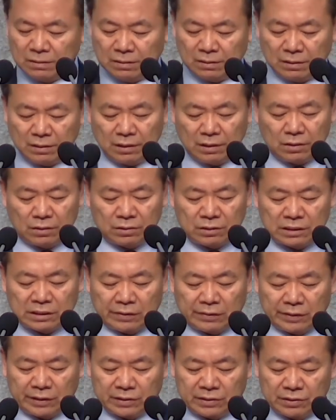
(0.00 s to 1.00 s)
이런
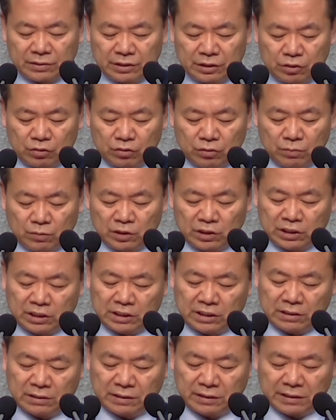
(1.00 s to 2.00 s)
상황에서 예수님은
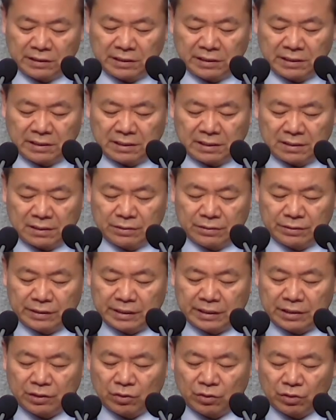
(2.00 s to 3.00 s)
제자들에게
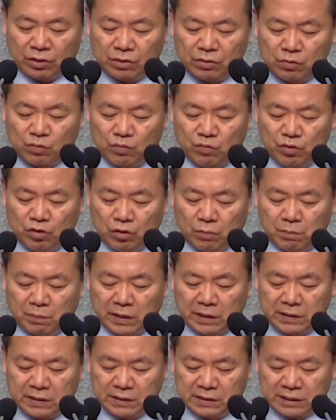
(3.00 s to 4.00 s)
그러나 너희를
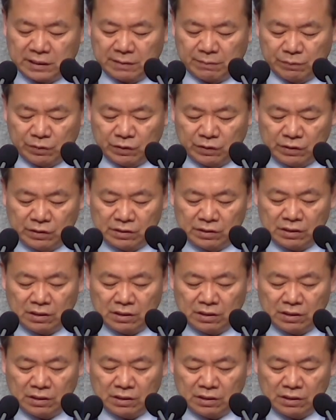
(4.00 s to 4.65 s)
위협하는 사람들을